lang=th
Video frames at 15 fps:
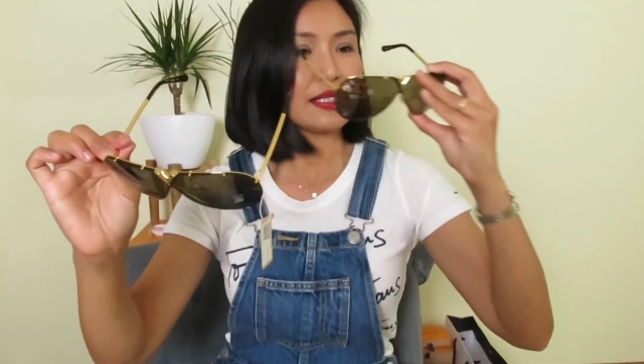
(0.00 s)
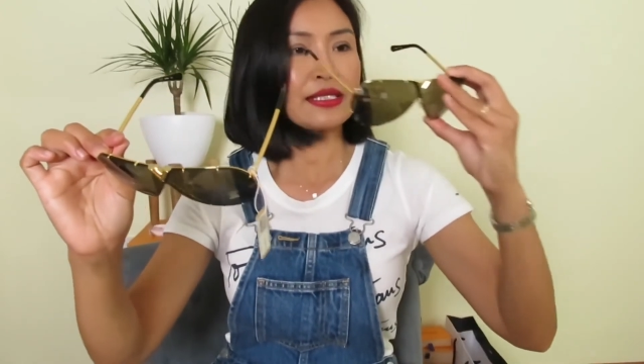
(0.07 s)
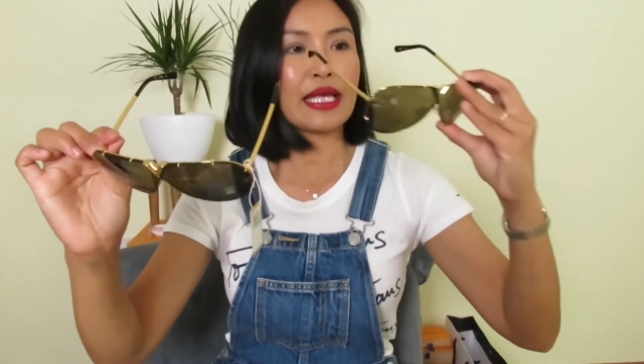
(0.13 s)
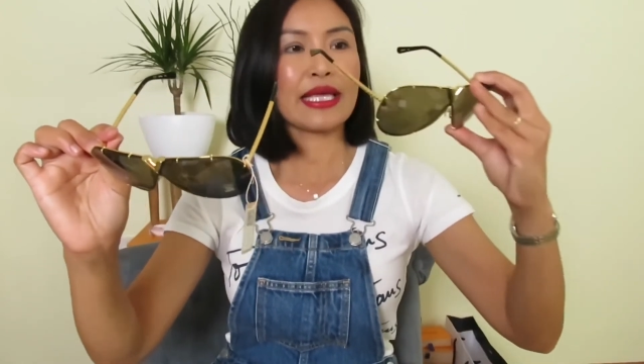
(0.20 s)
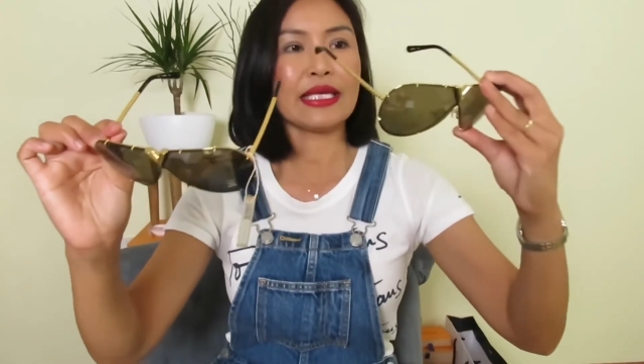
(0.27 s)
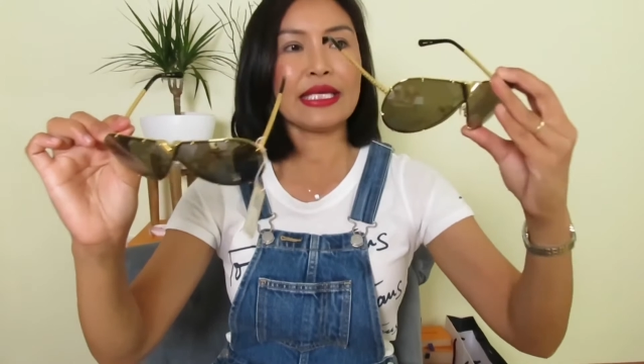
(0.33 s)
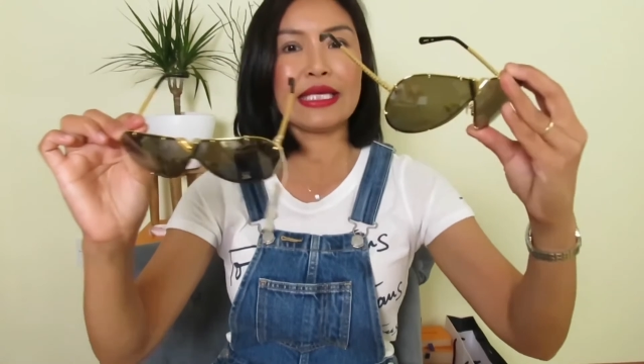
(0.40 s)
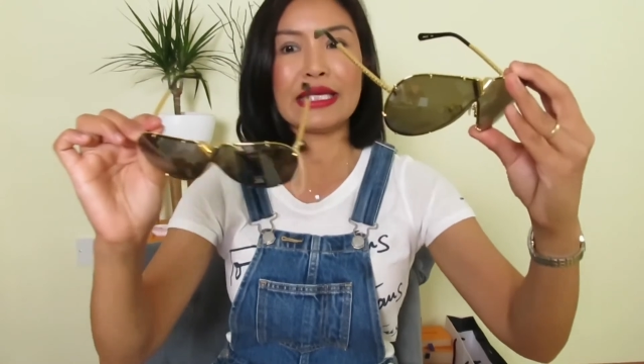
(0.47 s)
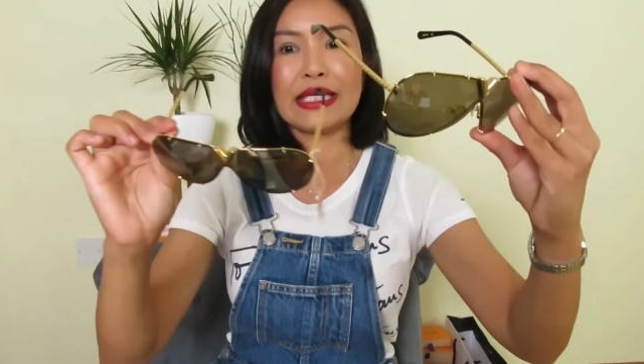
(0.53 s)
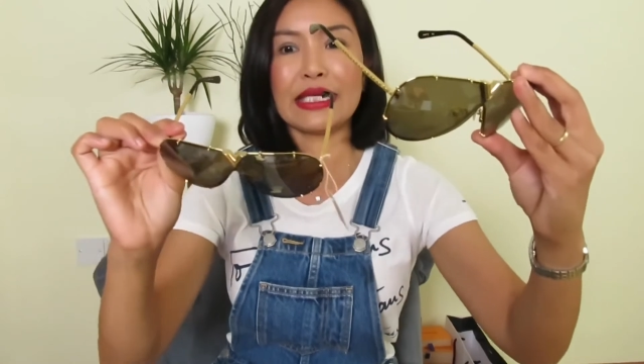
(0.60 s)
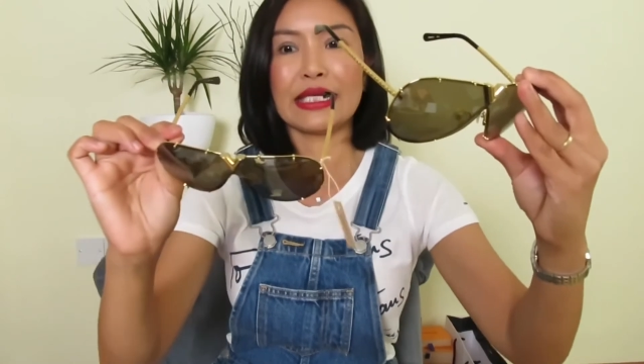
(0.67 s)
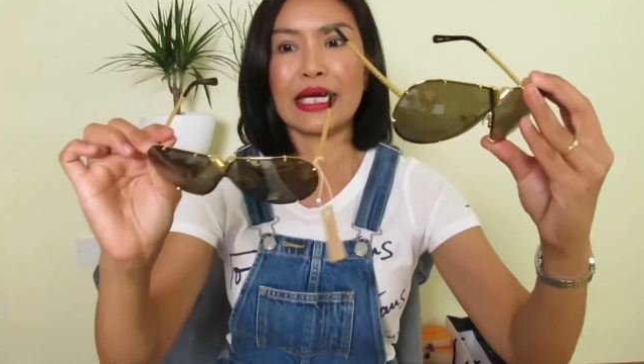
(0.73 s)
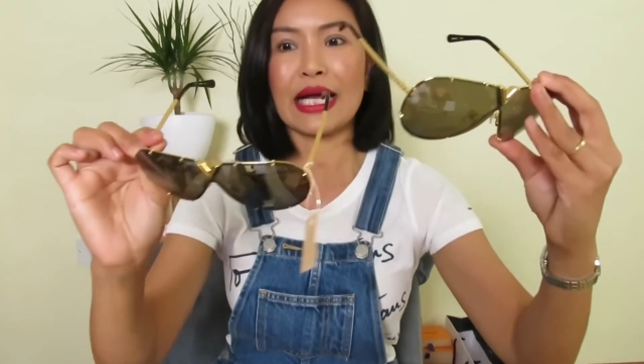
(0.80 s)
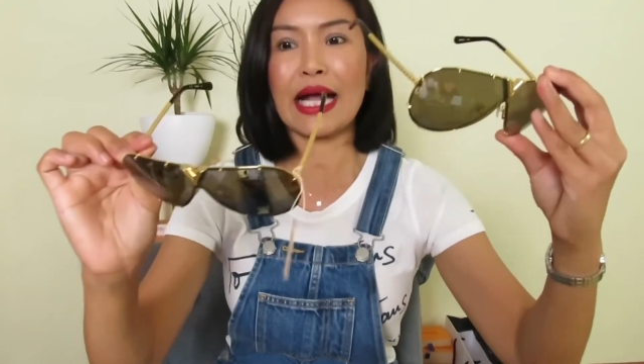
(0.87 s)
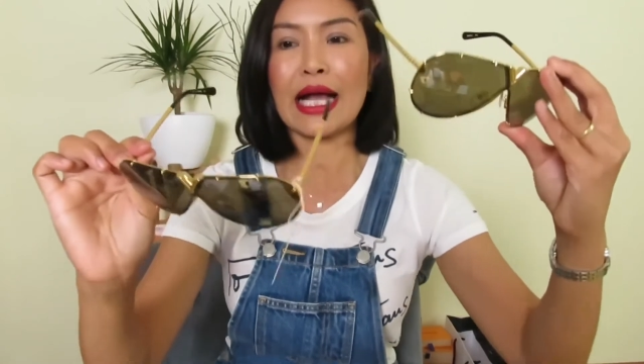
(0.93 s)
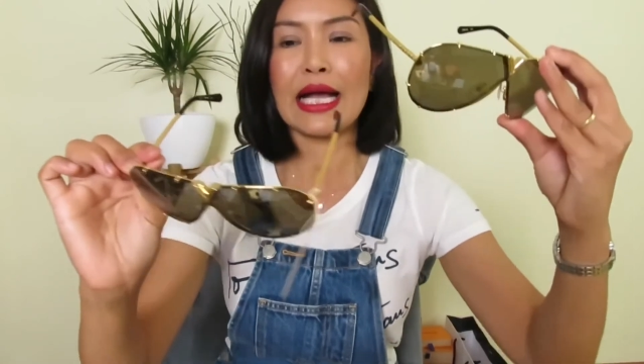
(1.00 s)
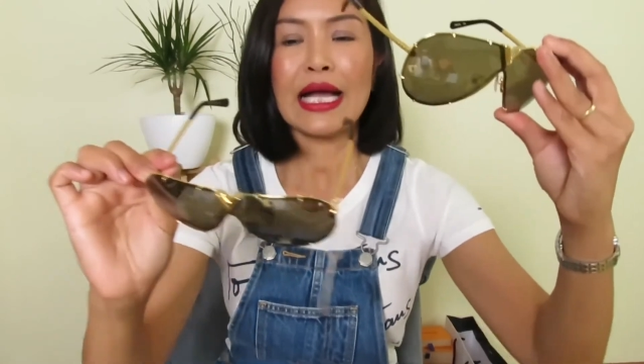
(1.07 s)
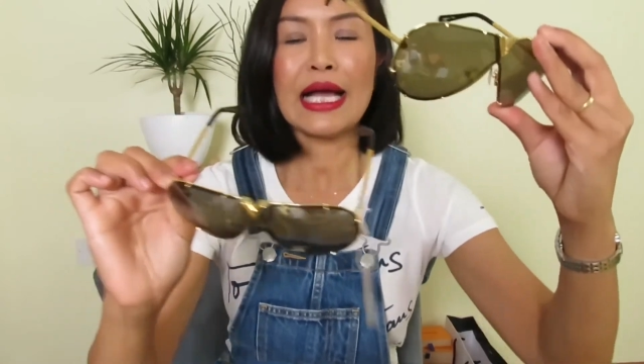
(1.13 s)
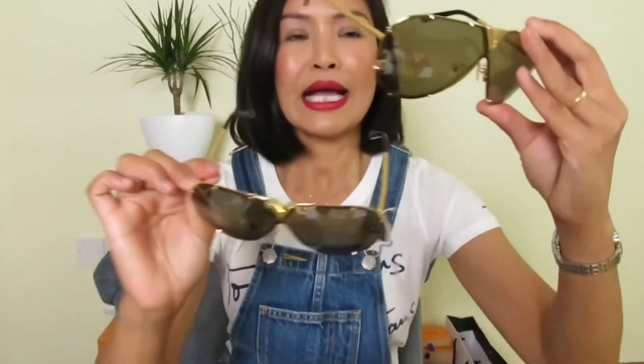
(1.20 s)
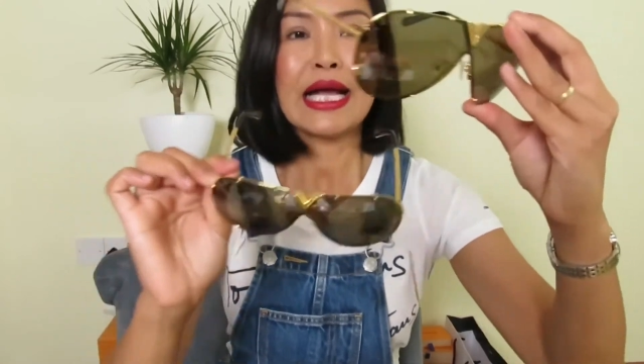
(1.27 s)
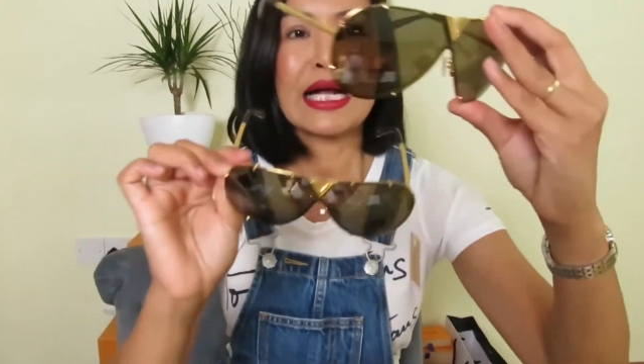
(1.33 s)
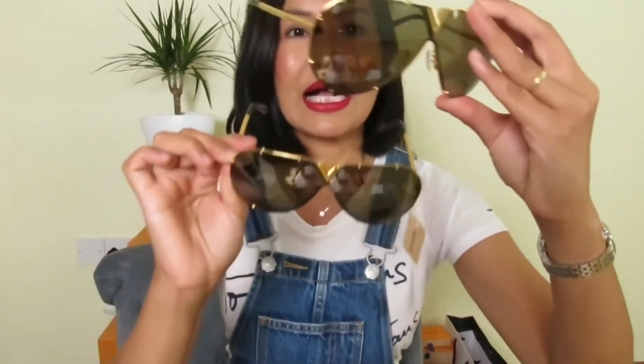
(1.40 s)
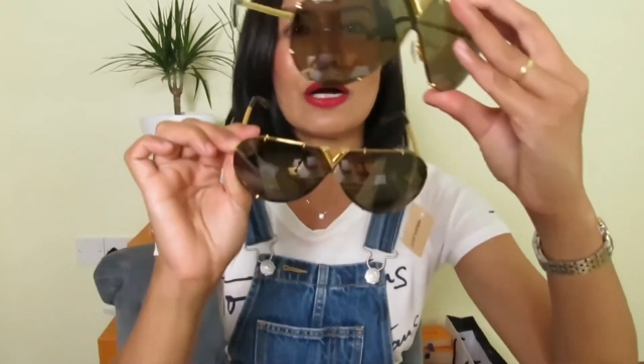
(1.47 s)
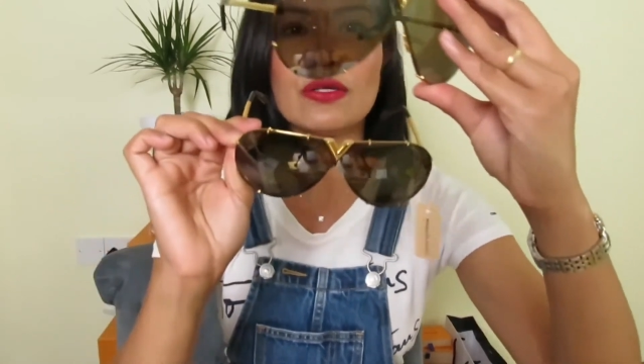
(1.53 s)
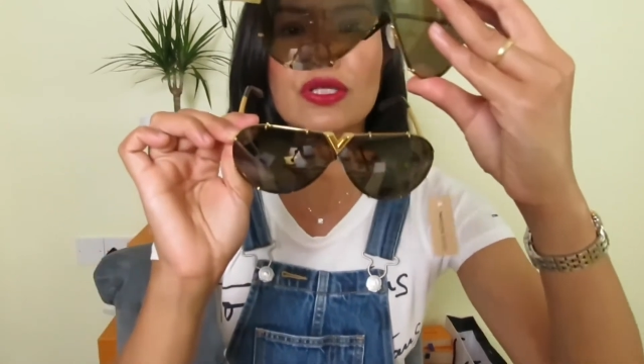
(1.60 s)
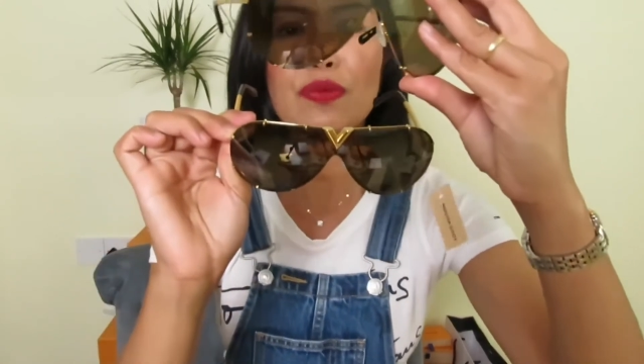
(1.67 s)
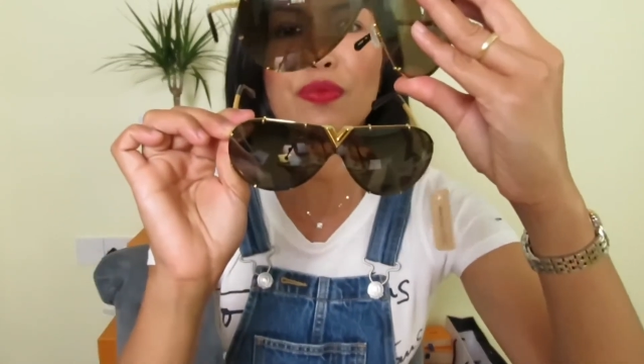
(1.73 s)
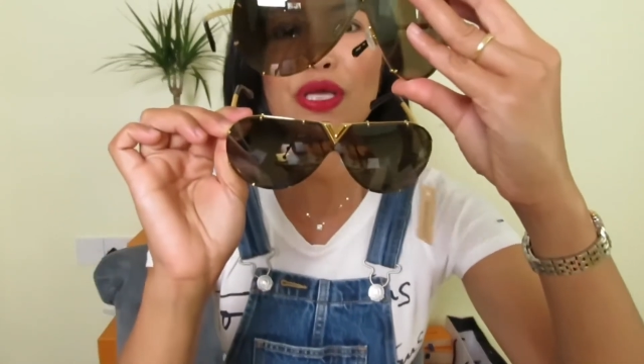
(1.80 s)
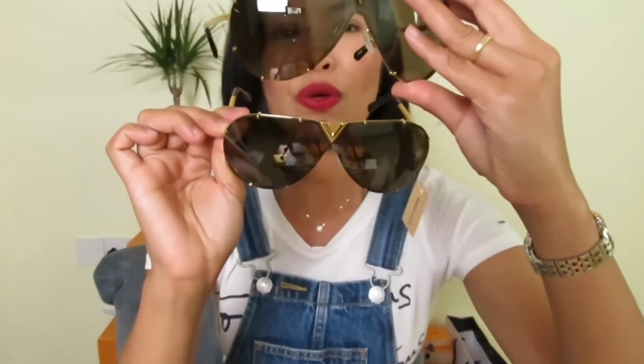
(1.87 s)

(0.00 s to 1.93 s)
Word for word: ไซส์ E นะคะเขาจะมี